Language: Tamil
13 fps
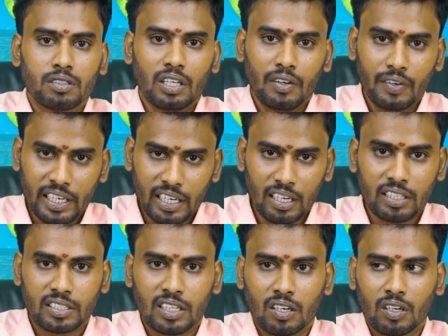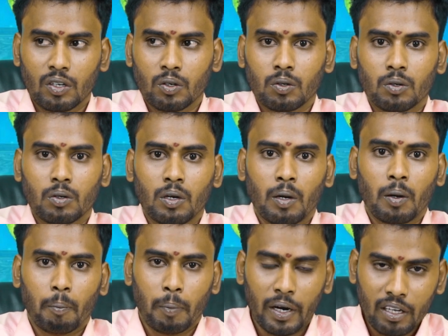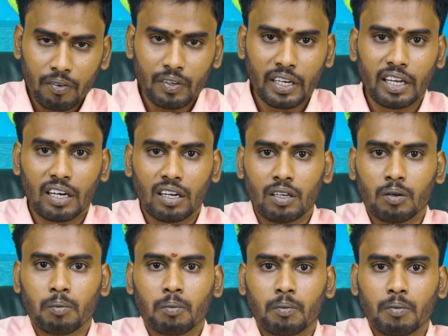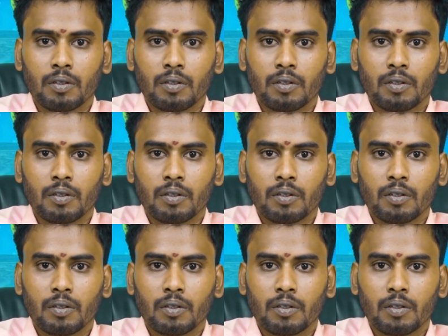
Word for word: தேவையற்ற அலைச்சல்களையும் பண விரயங்களையும்